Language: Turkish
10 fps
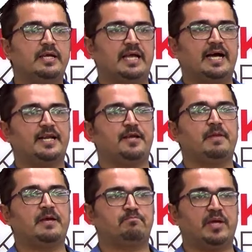Yani
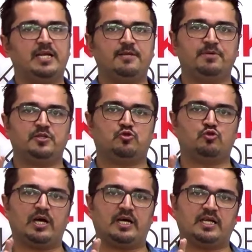belli bir
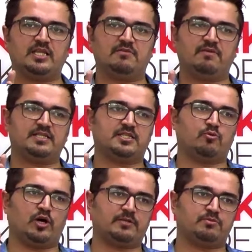süre aralığı varsa
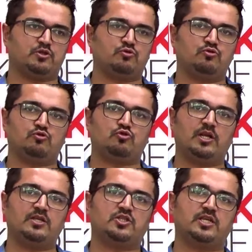bu 60 günlük
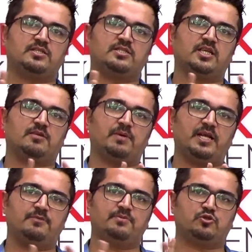sürenin içerisindeki
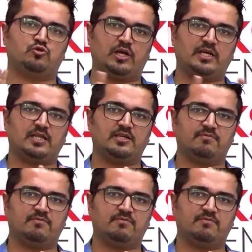belli bir süre aralığı